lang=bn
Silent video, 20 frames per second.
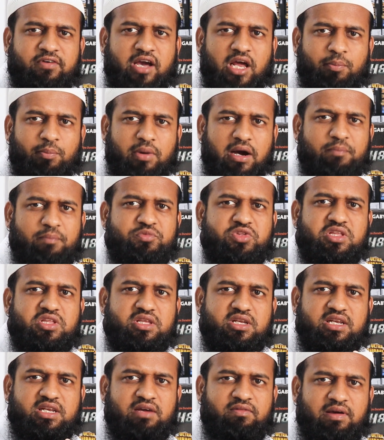ফায়ার পাবজি
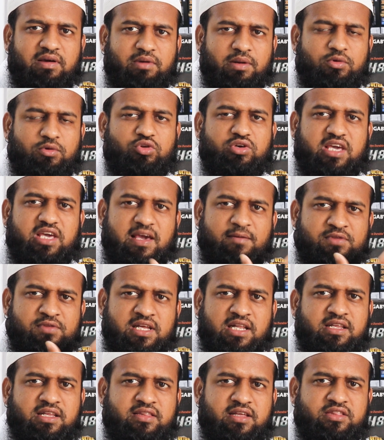জিটিএ ফাইভের মতো
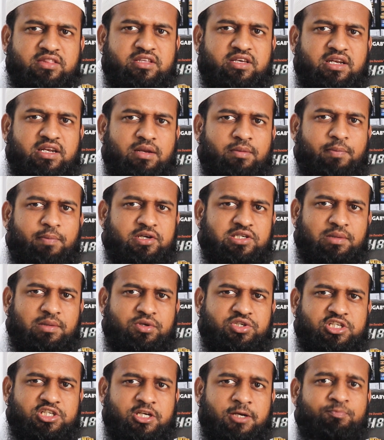গেমস খেলতে চাচ্ছেন এর
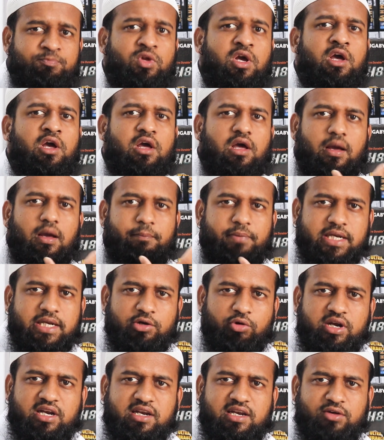পাশাপাশি
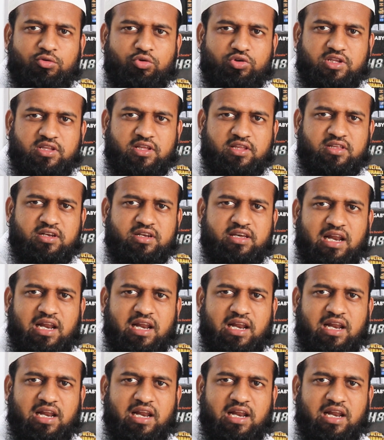ভিডিও এডিটিং করতে চাচ্ছেন